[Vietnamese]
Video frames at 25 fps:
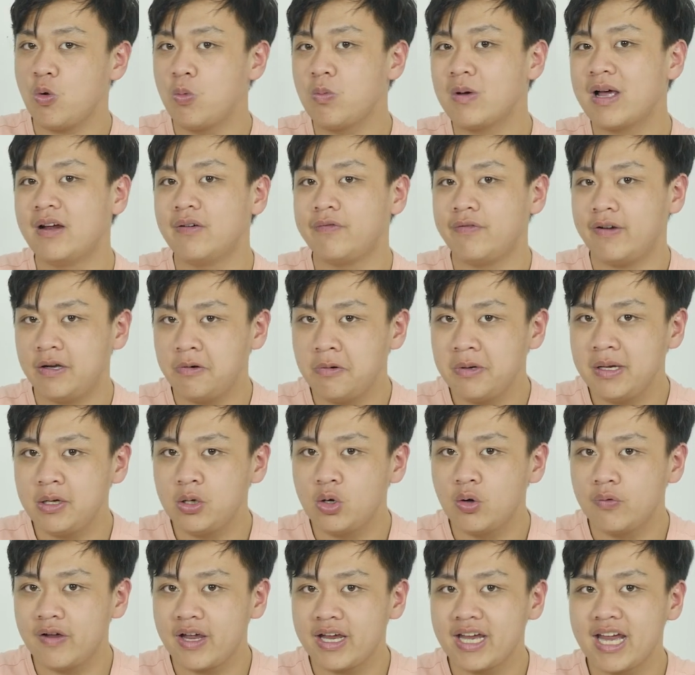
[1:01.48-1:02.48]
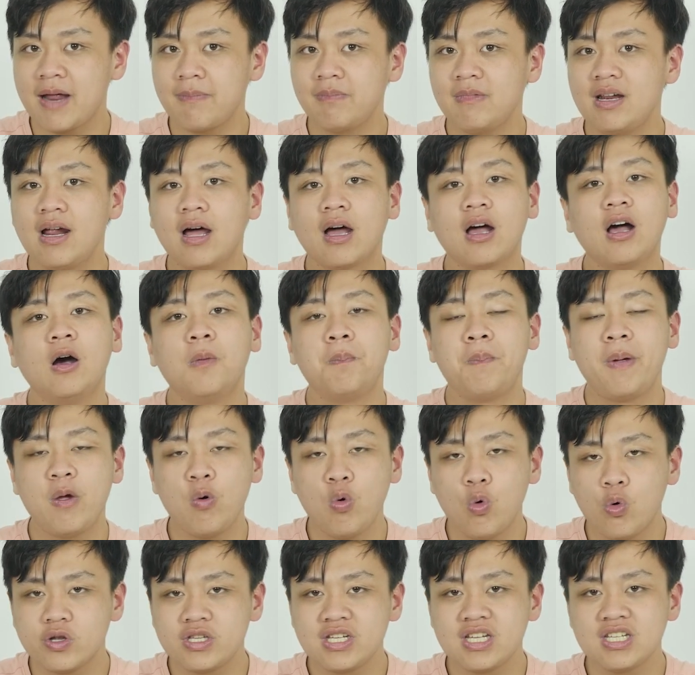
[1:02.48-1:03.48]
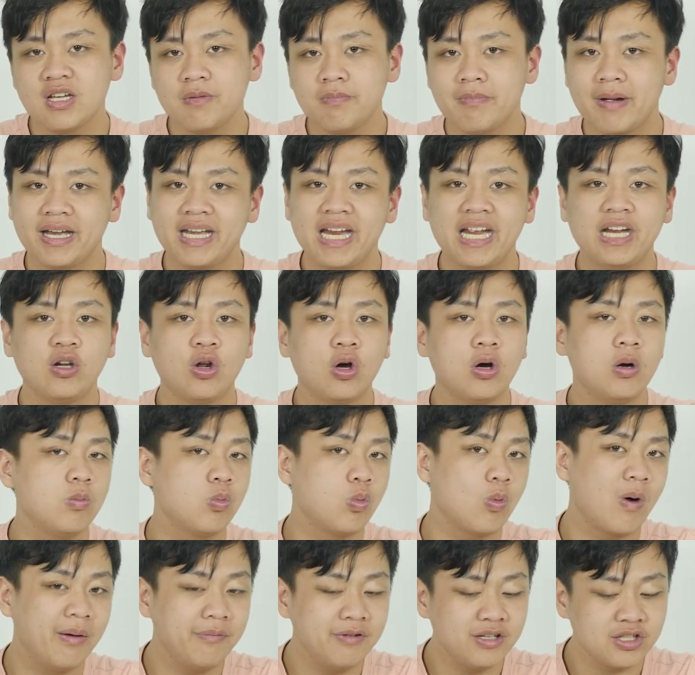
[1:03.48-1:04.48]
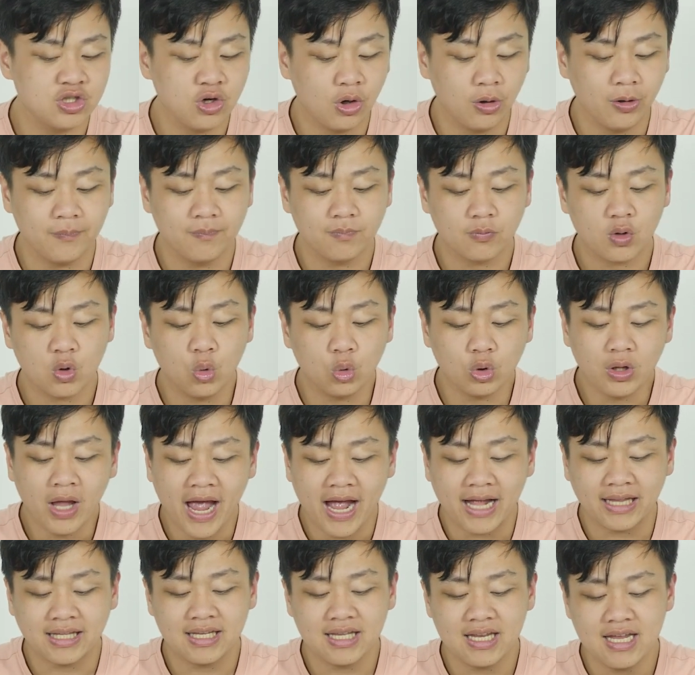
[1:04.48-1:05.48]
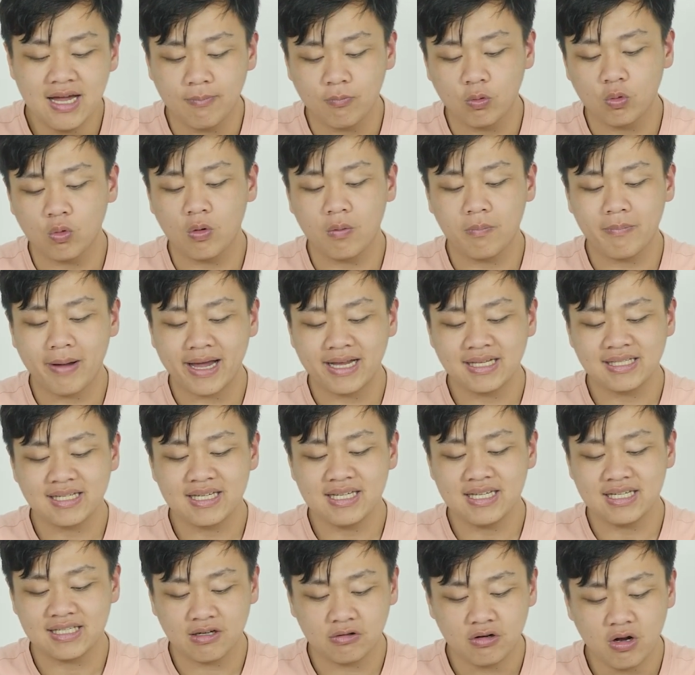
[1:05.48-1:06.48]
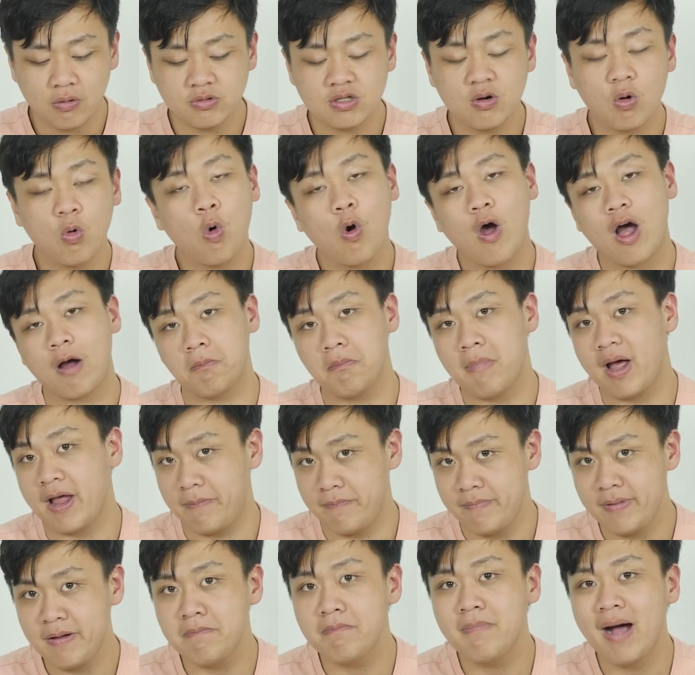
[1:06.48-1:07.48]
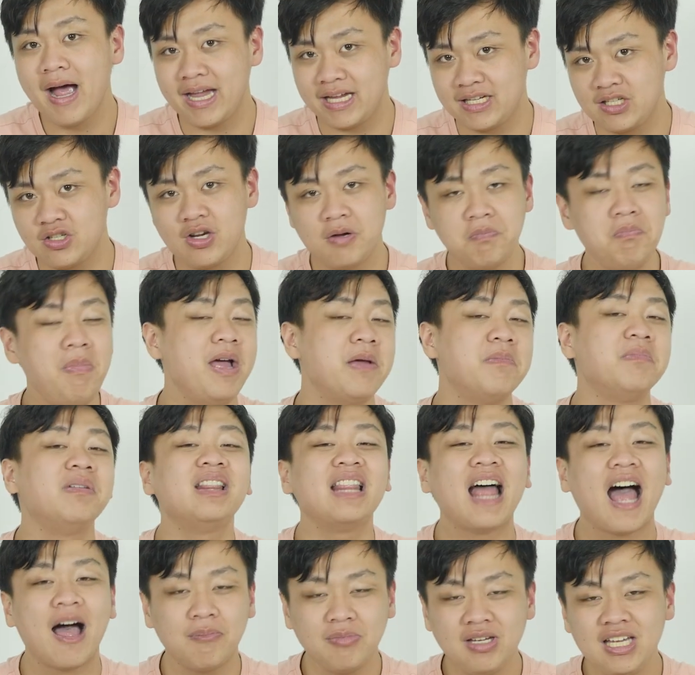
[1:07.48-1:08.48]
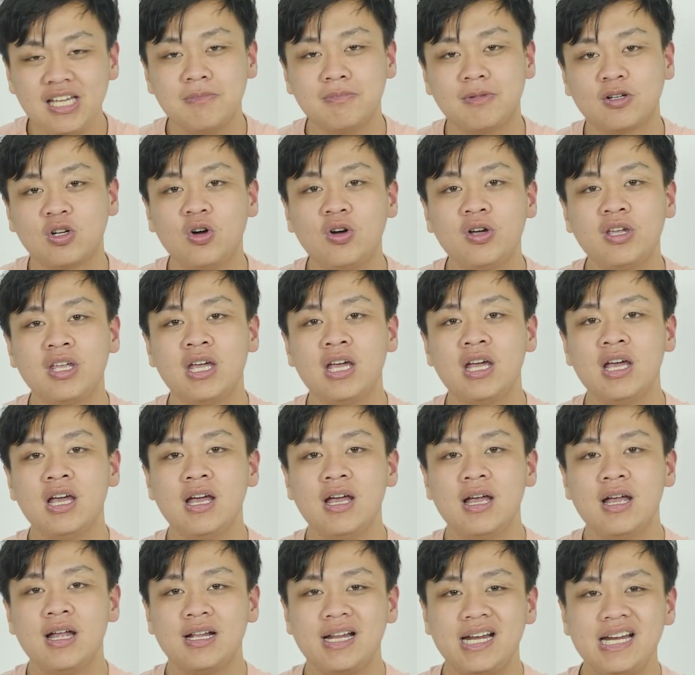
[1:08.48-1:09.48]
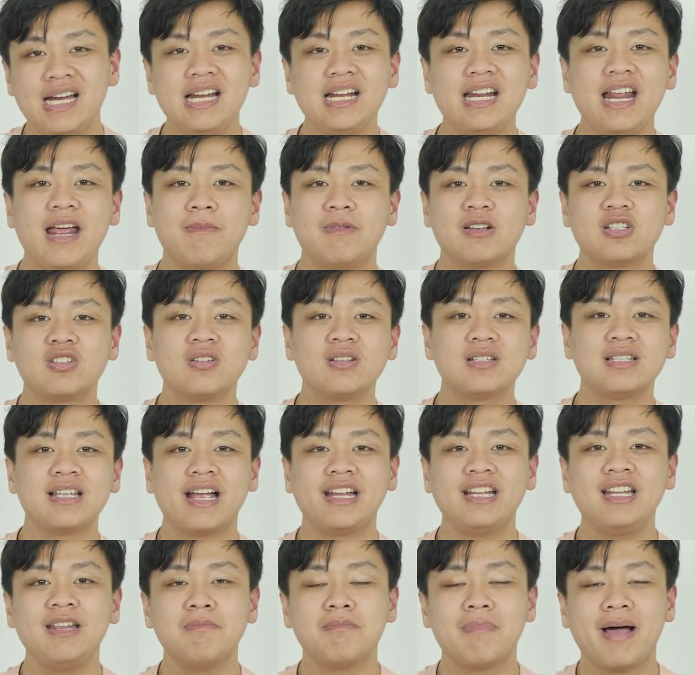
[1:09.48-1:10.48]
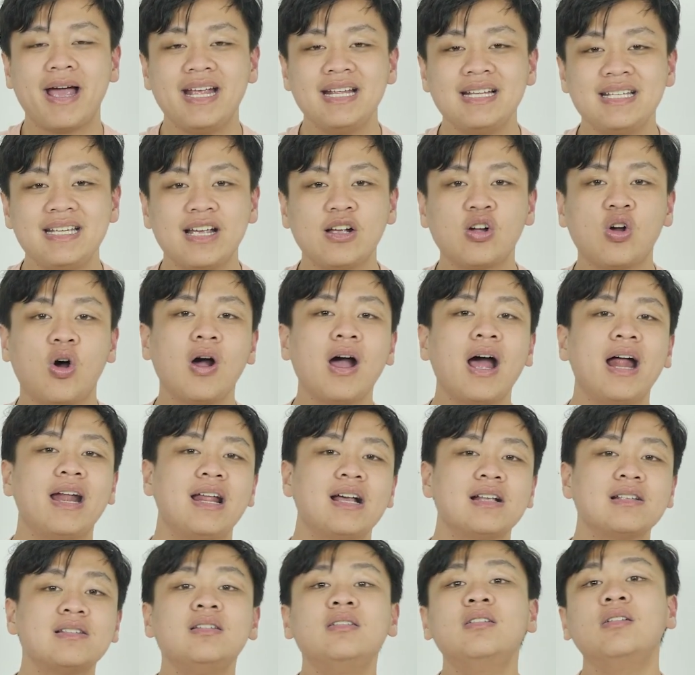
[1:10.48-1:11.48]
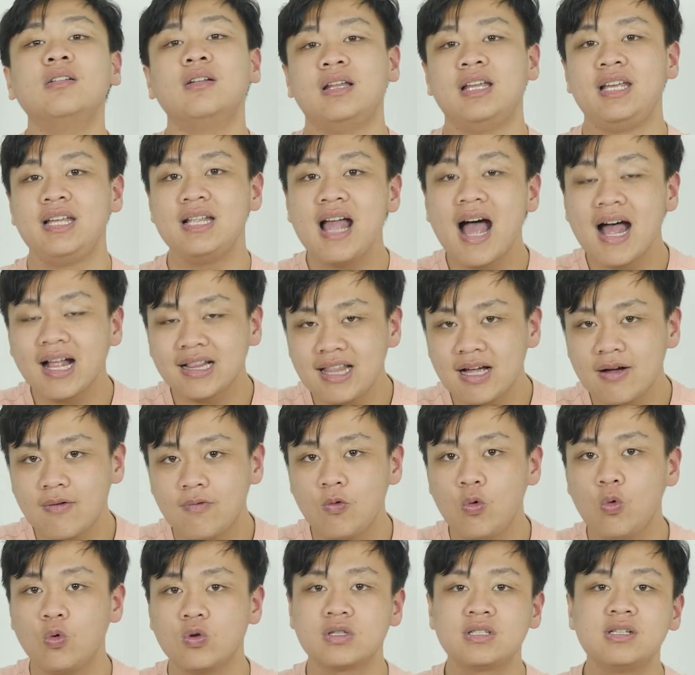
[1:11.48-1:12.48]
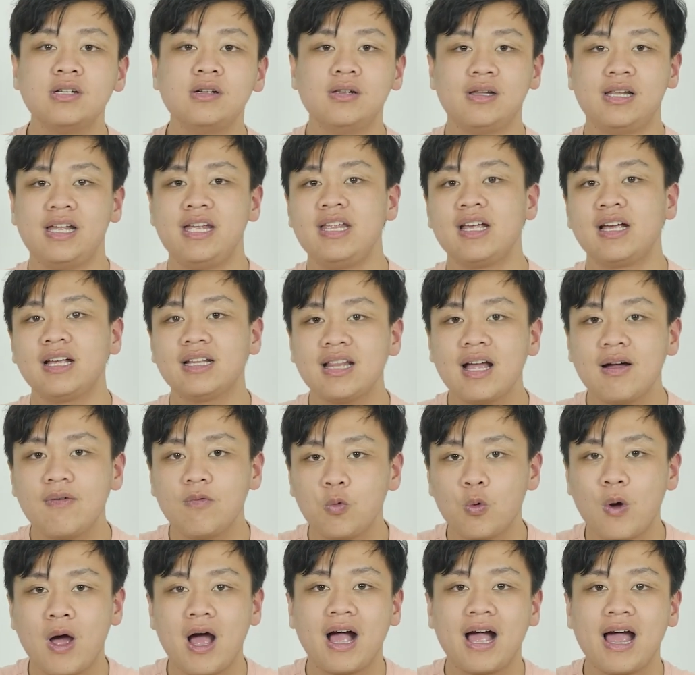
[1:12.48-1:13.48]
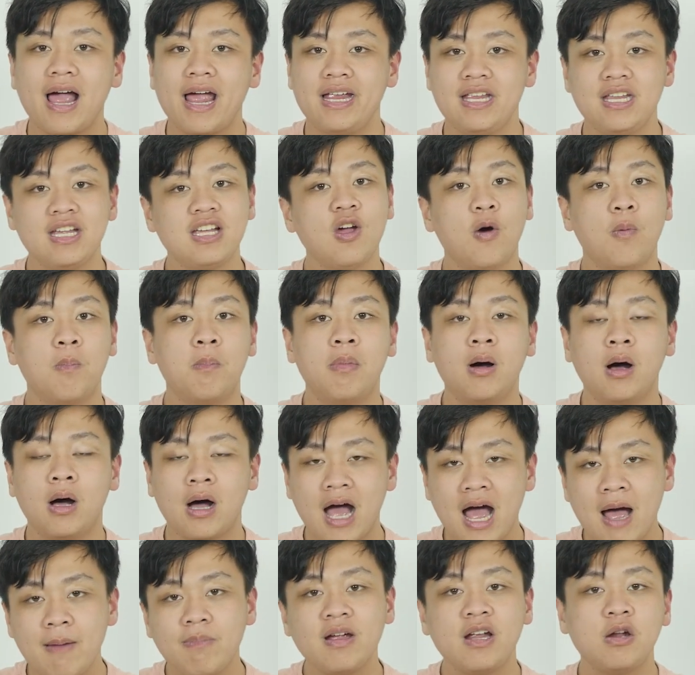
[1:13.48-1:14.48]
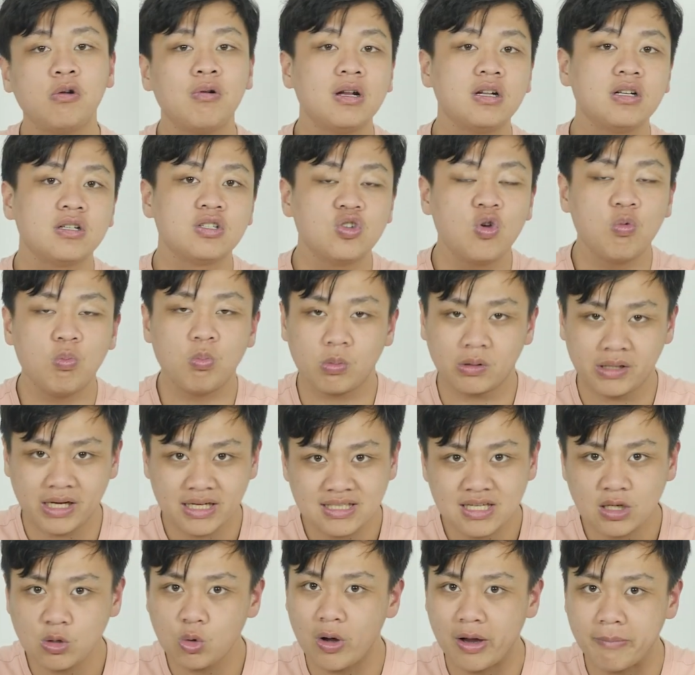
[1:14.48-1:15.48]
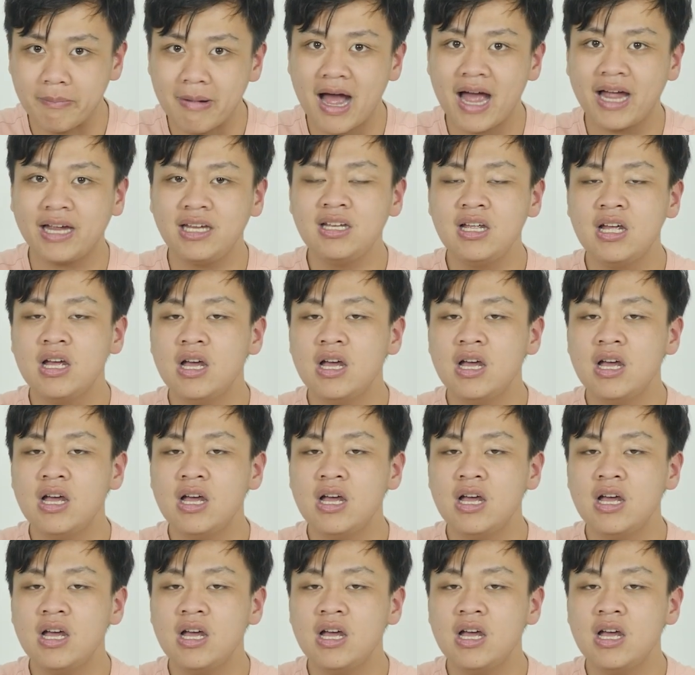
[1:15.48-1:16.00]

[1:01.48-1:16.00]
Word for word: cũng cần phải lưu ý đối với anh em đấy là giê pê u ở trên chiếc máy này nó không quá vượt trội. Cụ thể thì điểm của máy sẽ chỉ dao động trong khoảng bảy mươi bảy cho đến bảy mươi tám nghìn mà thôi. Thế nên để mà so sánh thì máy sẽ có khả năng xử lý đa tác vụ, xử lý những cái tác vụ hàng ngày như kiểu mở app hay loát ứng dụng một cách rất thoải mái.